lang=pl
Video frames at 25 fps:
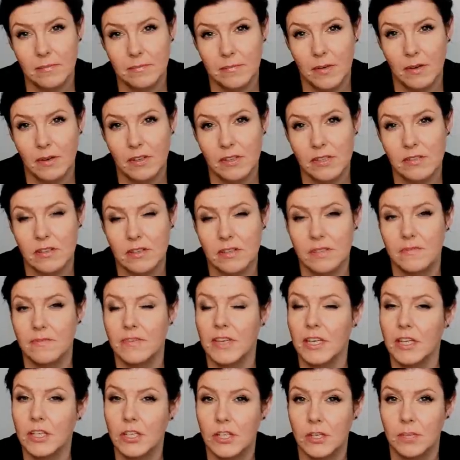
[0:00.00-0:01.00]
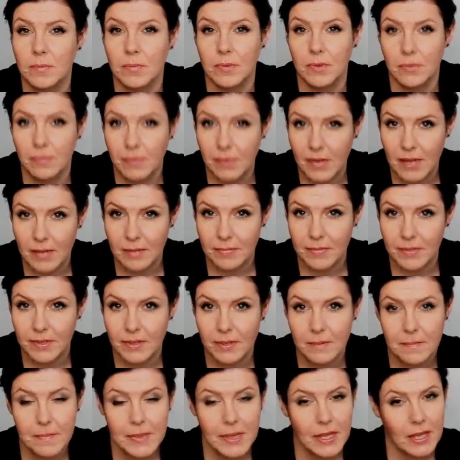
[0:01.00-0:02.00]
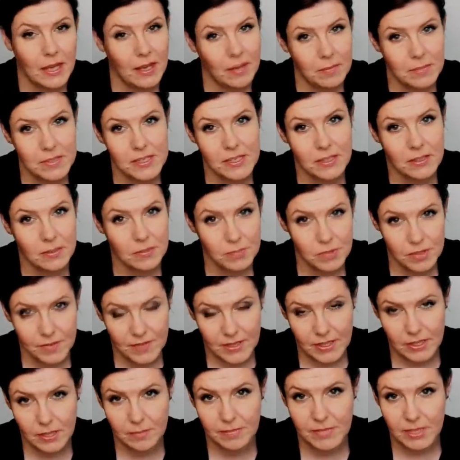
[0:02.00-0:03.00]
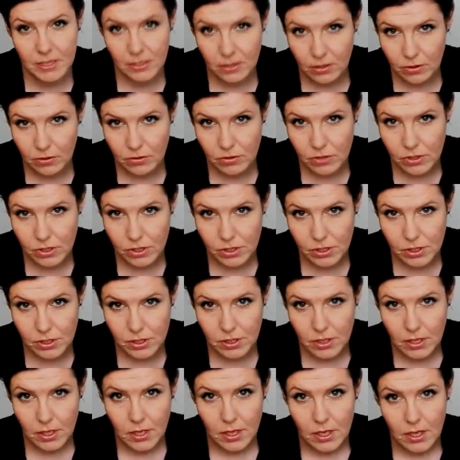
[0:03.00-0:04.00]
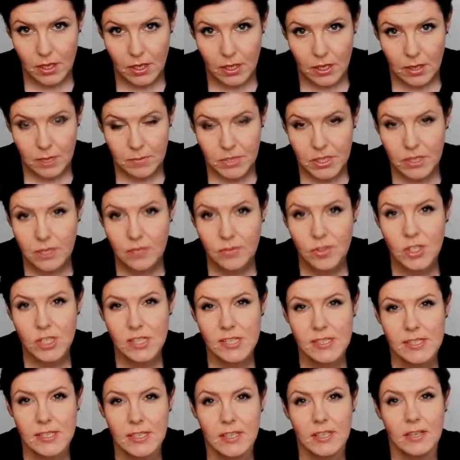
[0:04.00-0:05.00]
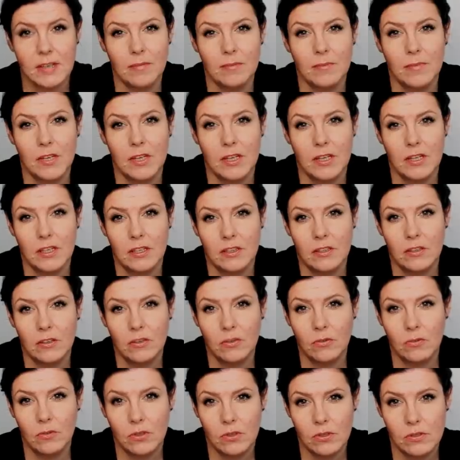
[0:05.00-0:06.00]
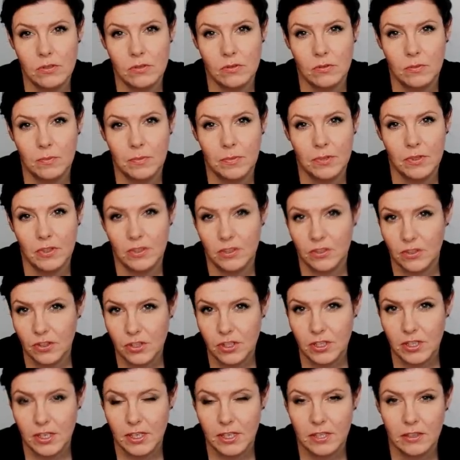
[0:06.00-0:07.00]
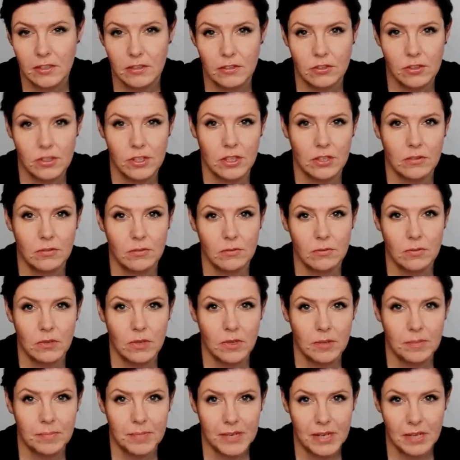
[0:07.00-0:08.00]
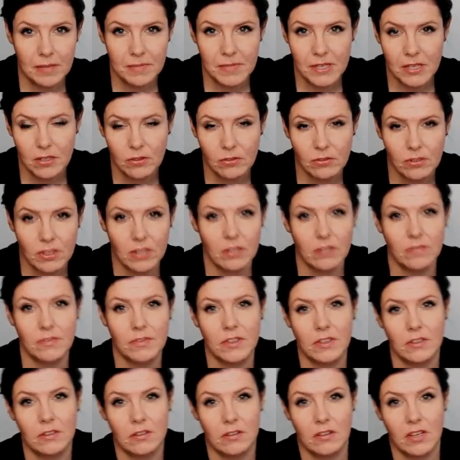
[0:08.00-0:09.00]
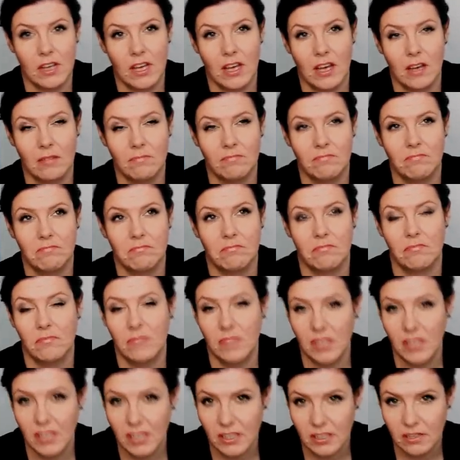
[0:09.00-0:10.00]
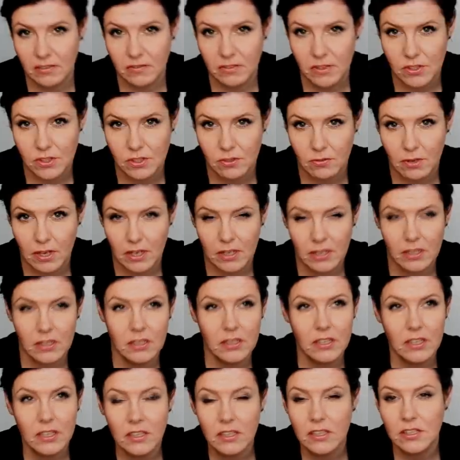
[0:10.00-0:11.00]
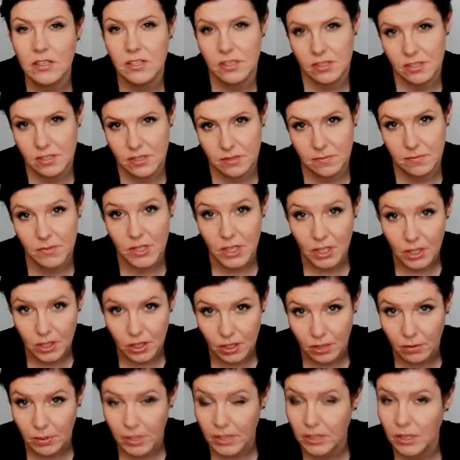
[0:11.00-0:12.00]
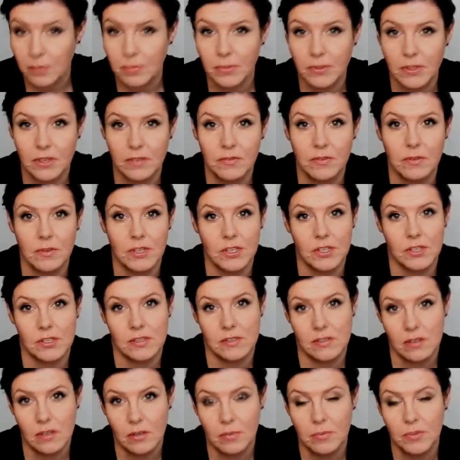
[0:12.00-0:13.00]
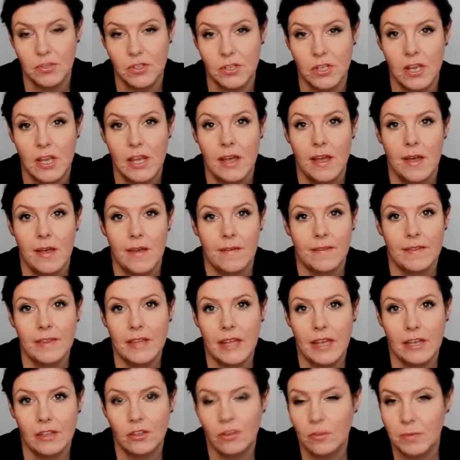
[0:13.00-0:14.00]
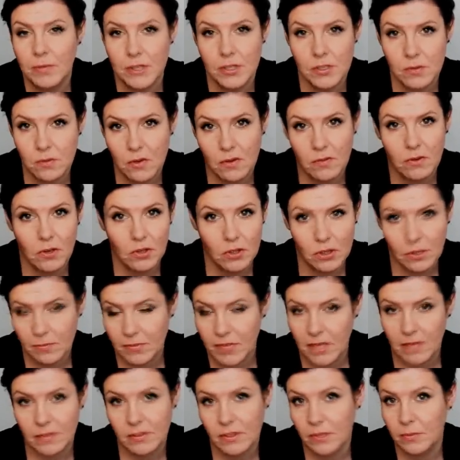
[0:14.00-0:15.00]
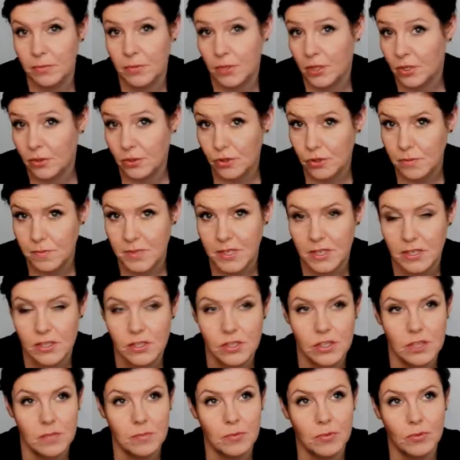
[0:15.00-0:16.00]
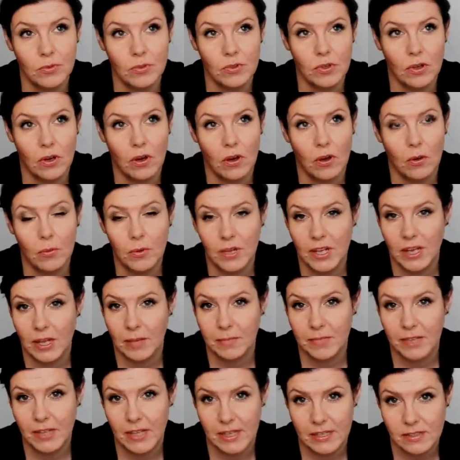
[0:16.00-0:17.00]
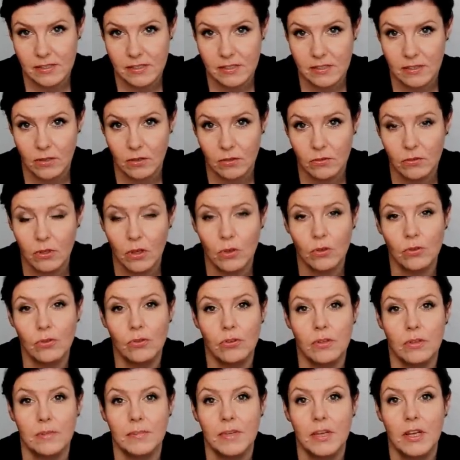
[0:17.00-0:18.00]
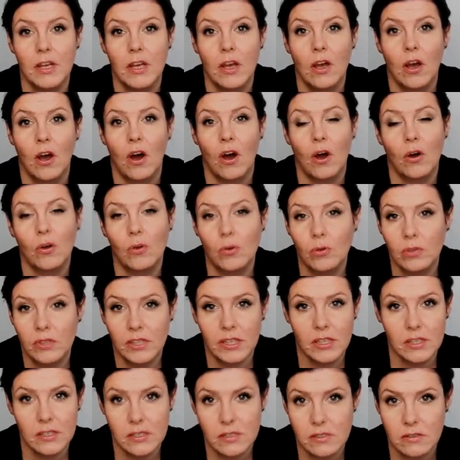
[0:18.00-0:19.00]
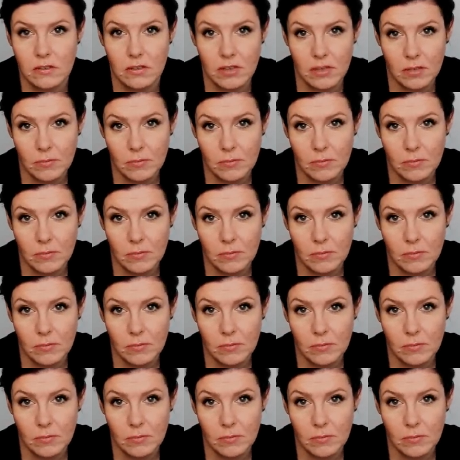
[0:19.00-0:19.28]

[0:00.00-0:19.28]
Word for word: miała coraz większe problemy, aby za tym światem nadążyć. Przede wszystkim e, do głosu politycznie doszedł premier, którego Wiktoria nienawidziła i nigdy się z tym nie kryła, nie potrafiła się zdobyć na dobre słowo o nim nawet po jego śmierci. Był to William Gladstone, o którym ogólnie historia